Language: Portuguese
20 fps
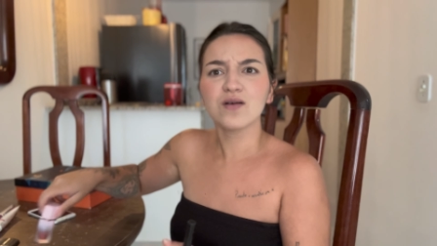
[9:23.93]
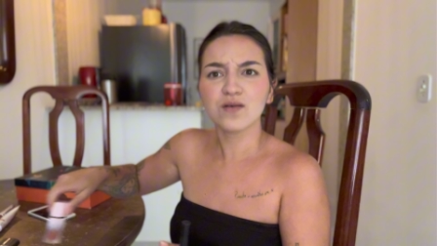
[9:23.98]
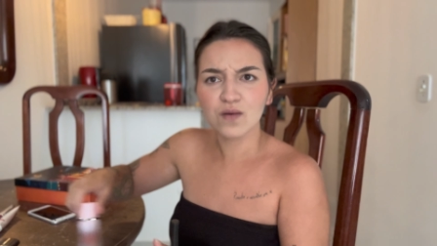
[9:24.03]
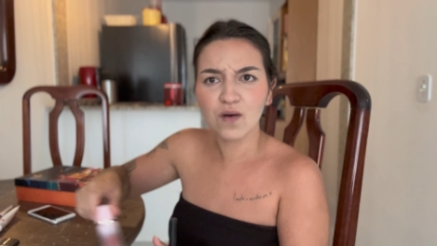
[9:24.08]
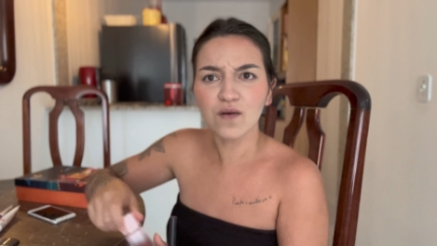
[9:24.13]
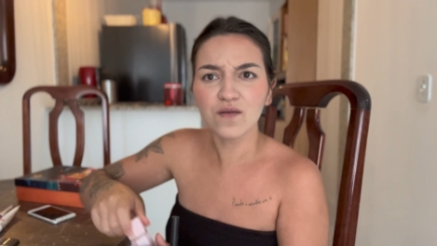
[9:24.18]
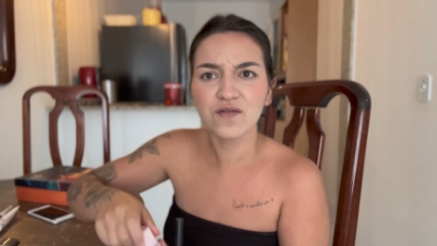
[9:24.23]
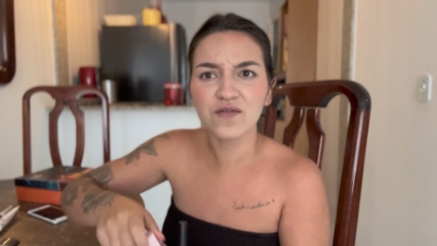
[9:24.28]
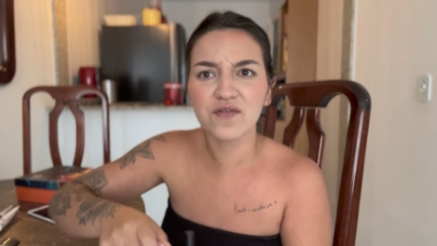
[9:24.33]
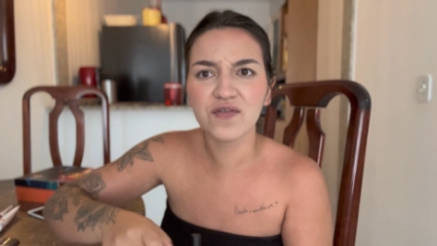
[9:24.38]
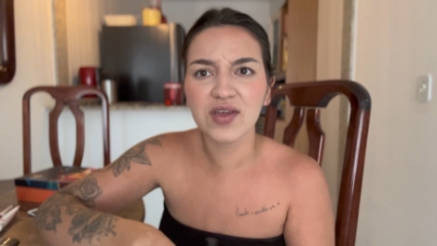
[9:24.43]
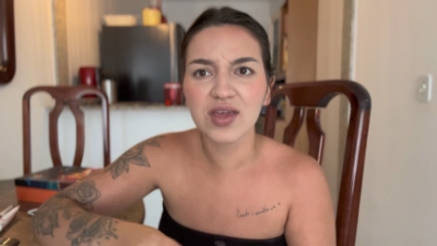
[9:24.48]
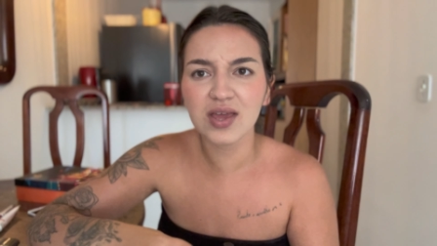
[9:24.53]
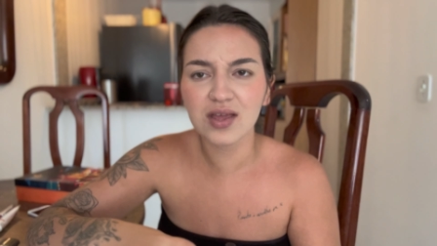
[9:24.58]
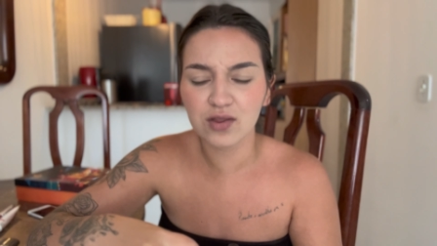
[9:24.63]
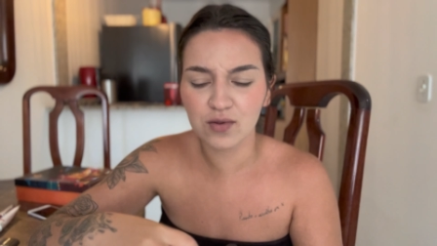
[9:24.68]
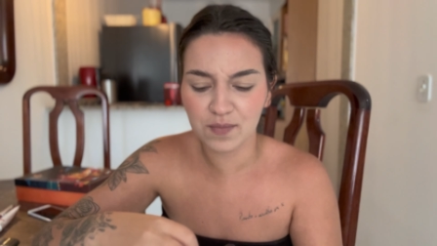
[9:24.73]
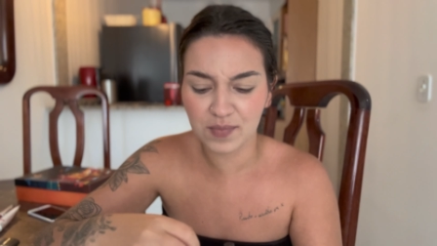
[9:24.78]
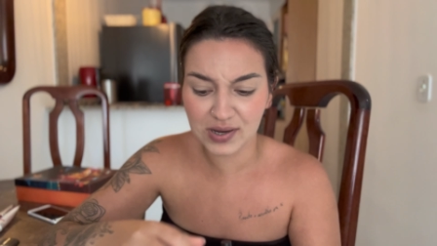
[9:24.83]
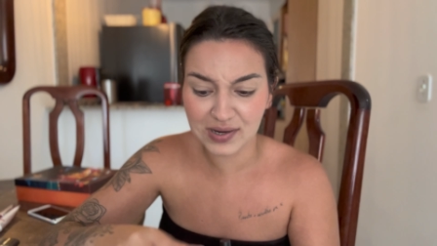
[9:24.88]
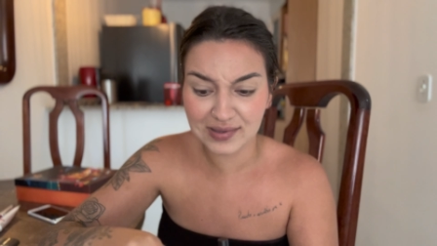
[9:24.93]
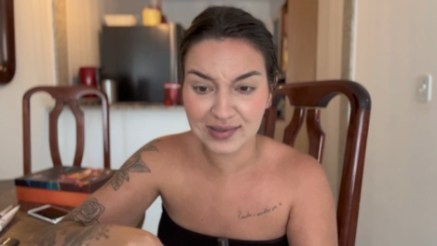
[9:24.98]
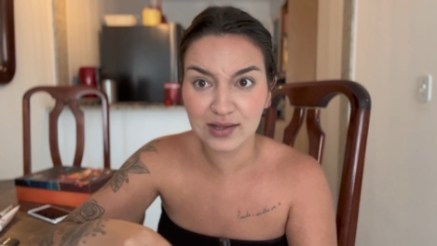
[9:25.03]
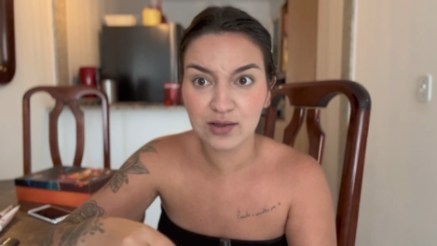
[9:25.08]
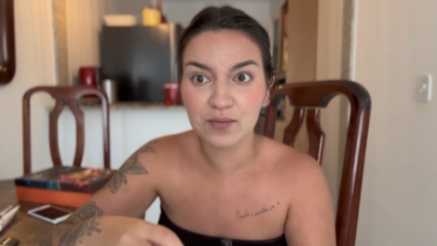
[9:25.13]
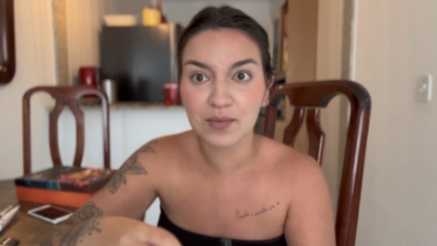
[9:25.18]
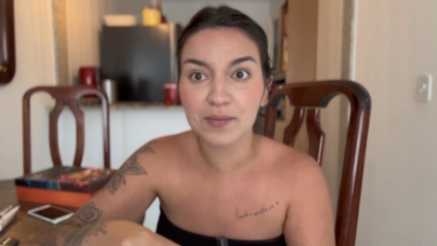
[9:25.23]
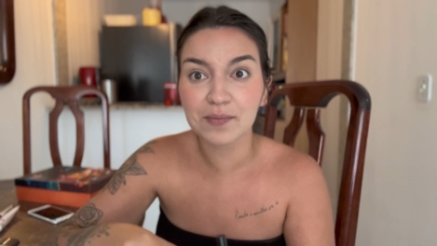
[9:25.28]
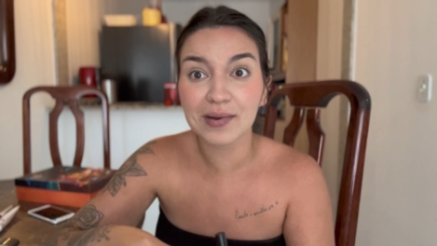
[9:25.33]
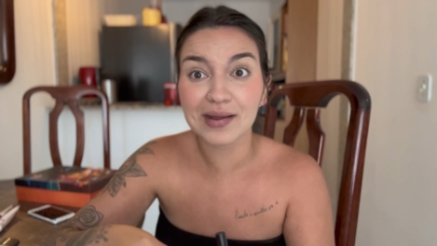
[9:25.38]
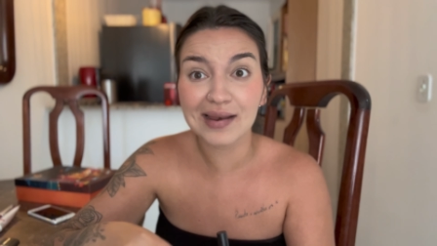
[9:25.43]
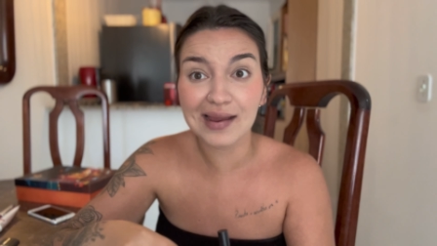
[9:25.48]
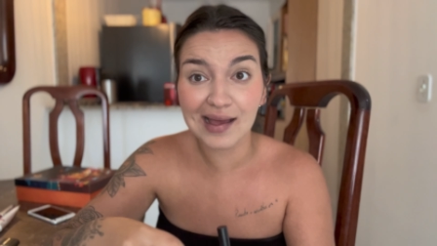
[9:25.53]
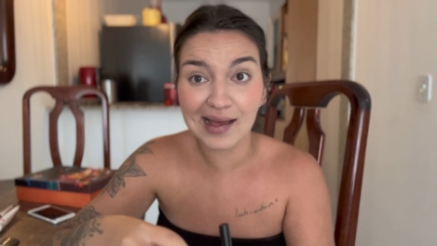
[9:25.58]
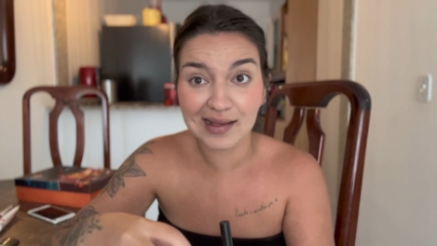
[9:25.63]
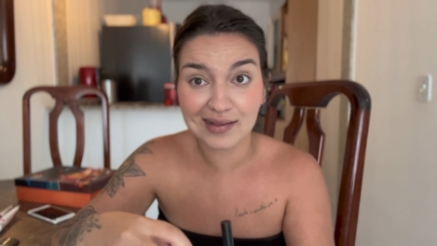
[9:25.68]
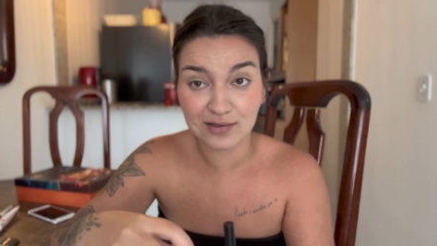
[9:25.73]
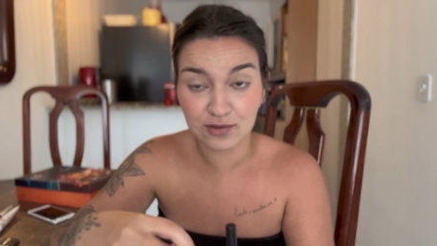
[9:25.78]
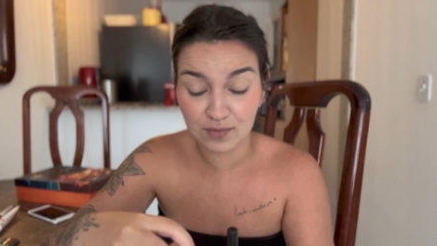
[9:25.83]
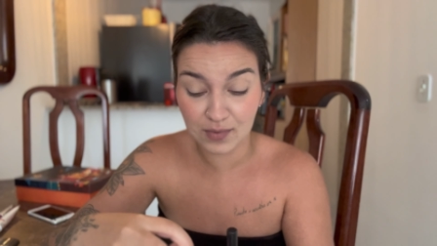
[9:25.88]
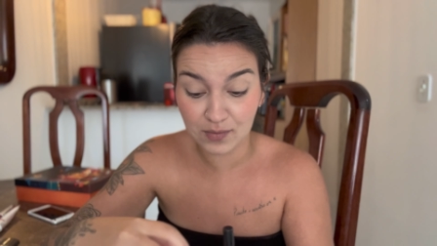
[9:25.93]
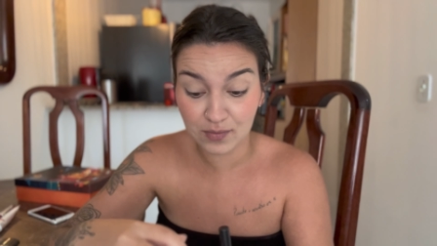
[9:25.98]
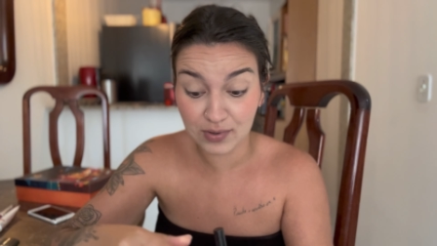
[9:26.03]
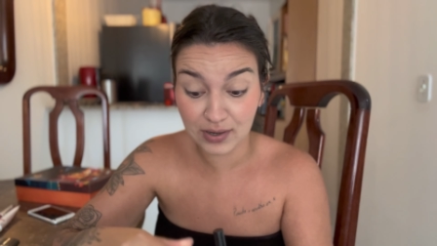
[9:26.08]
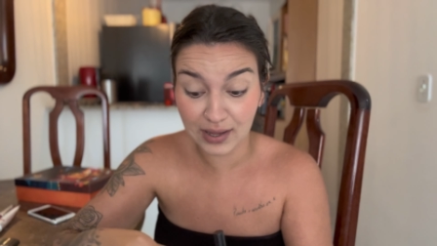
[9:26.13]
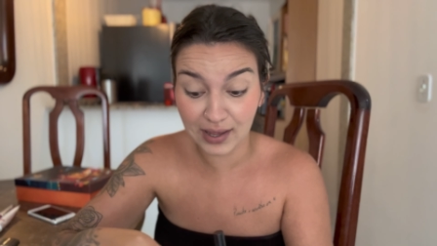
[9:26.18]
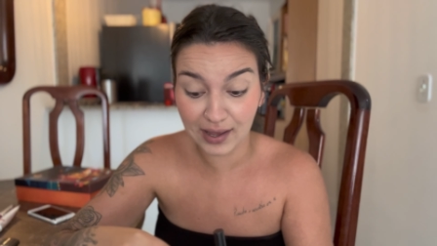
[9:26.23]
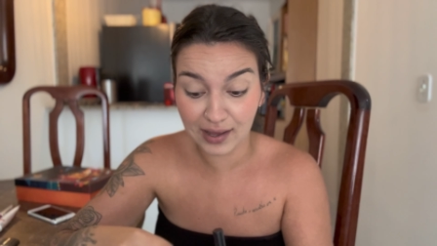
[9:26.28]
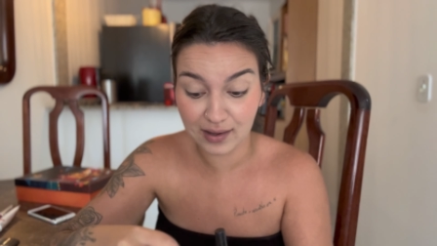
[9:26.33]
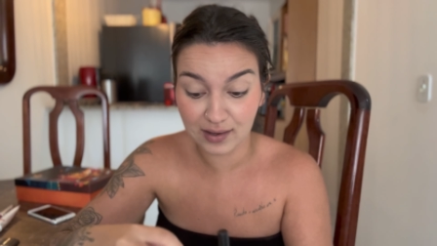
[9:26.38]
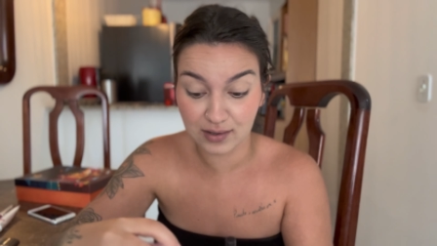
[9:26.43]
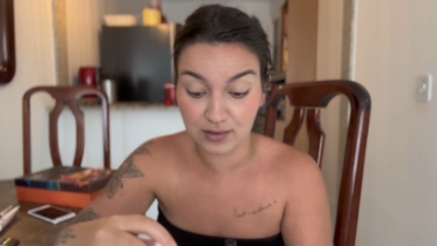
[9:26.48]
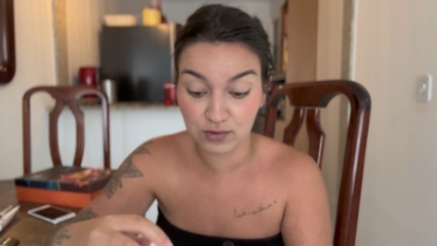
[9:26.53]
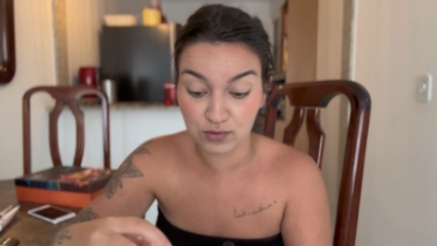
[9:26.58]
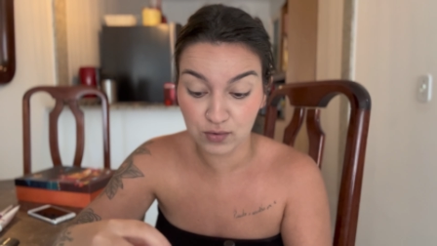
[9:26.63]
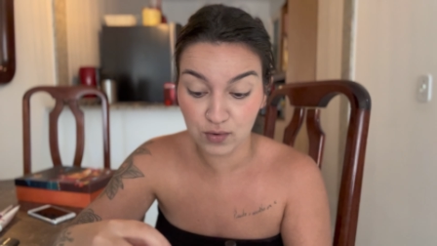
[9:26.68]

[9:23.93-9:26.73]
Confia, tô parecendo uma palhaça, uma boneca,